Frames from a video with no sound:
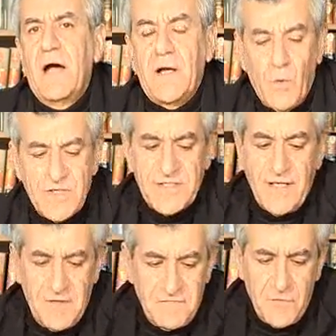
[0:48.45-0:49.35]
à quoi
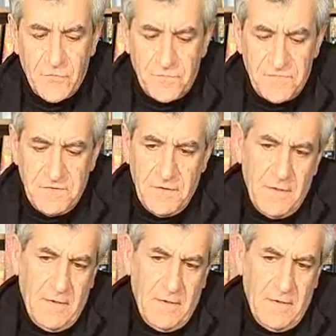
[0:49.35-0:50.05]
sert la philosophie